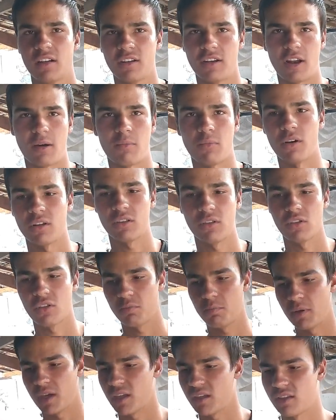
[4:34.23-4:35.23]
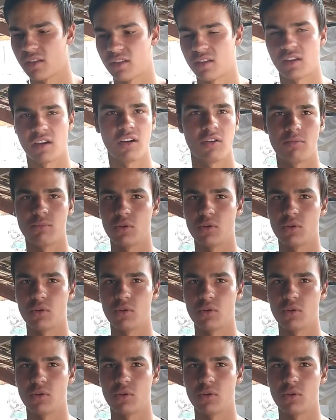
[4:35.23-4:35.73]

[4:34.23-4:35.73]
na moto, suspensão,